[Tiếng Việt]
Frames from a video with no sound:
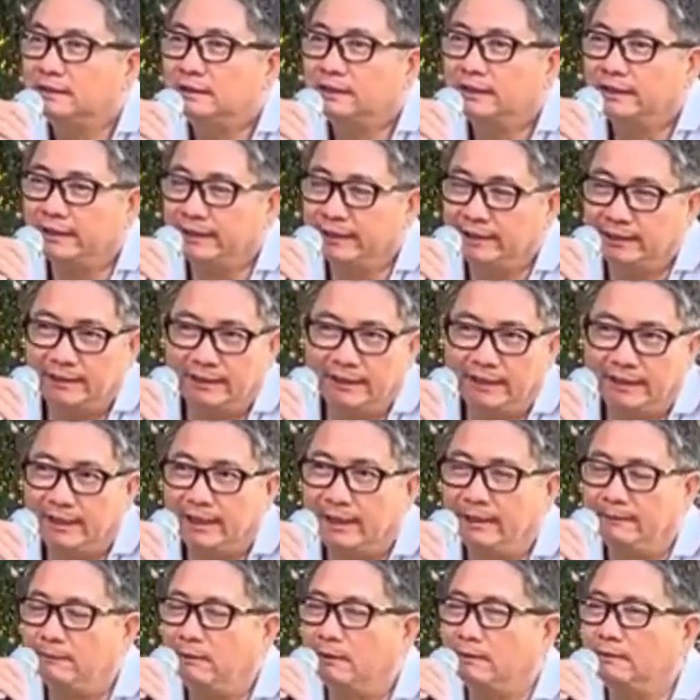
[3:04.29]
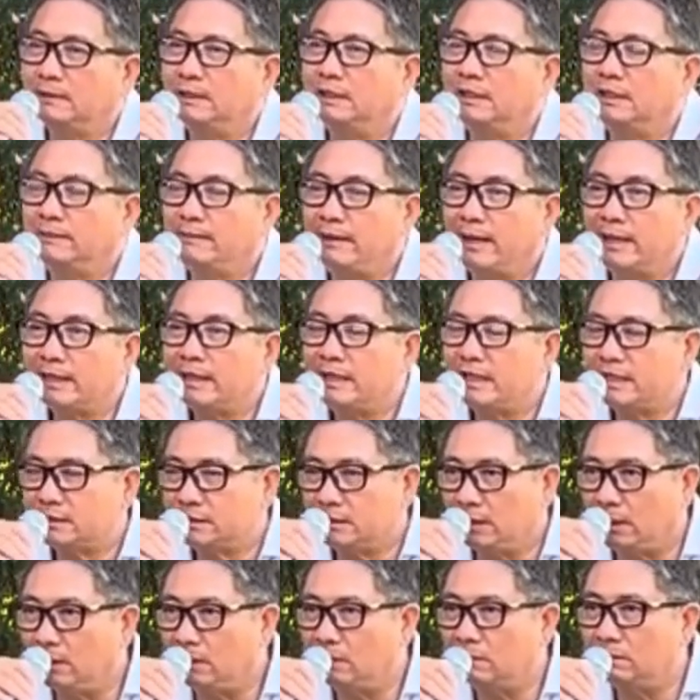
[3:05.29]
hay là một người bán vé
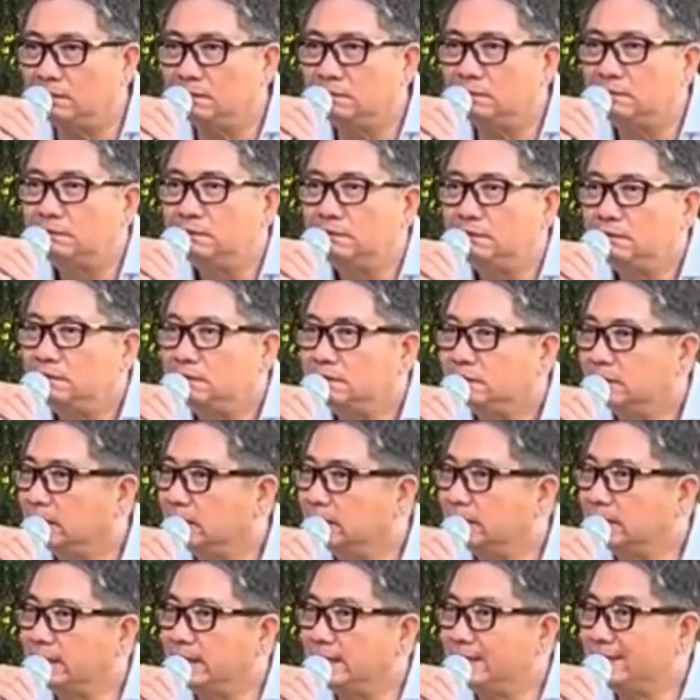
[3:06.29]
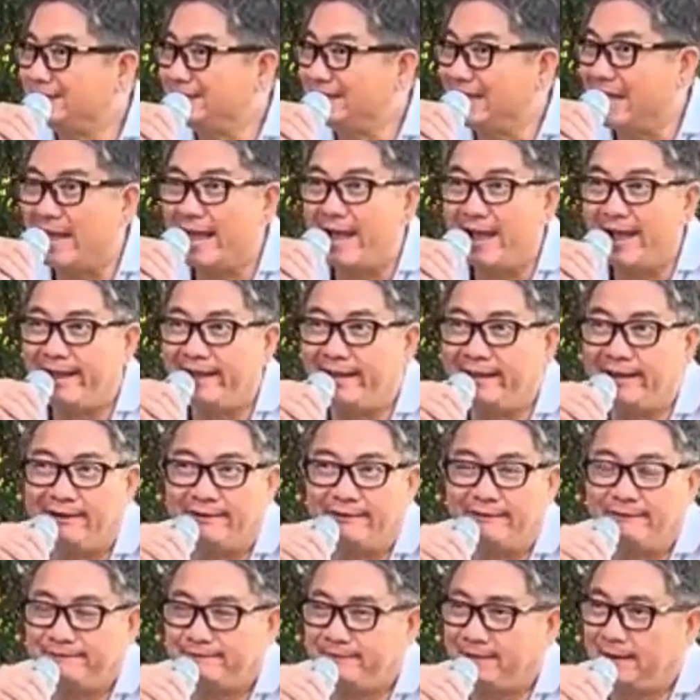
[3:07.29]
số rồi khi cha hay
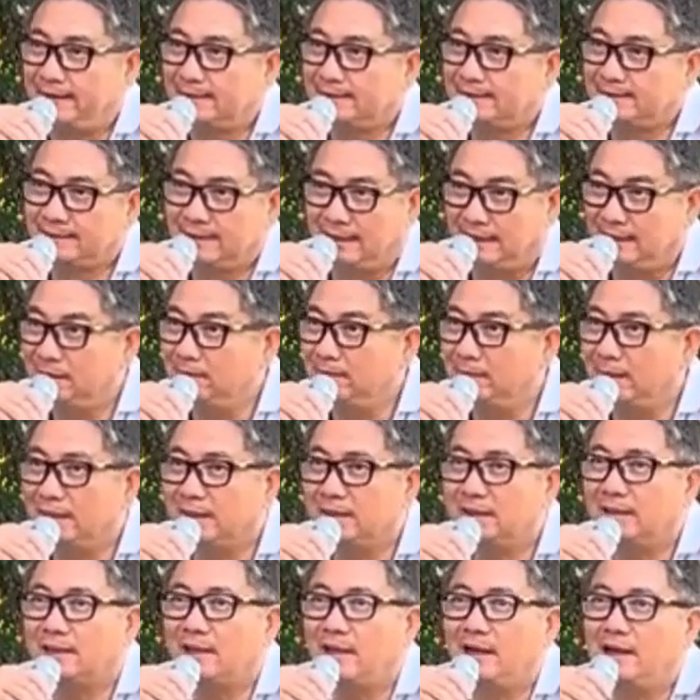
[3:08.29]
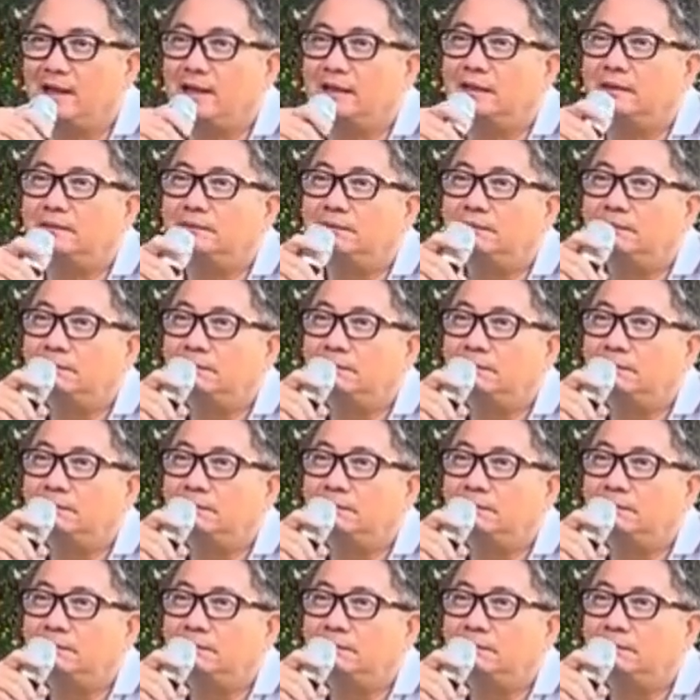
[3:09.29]
là phật thử mình đó con